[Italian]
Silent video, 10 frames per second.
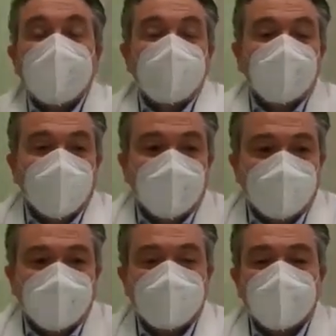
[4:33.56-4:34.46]
dalla
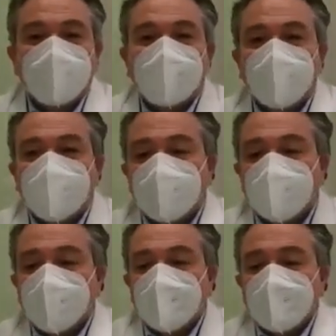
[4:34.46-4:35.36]
scuola
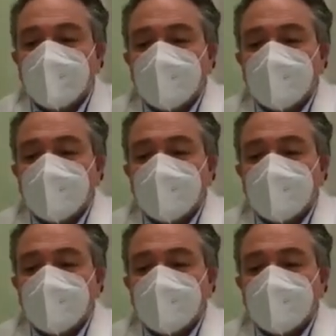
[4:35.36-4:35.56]
soprattutto.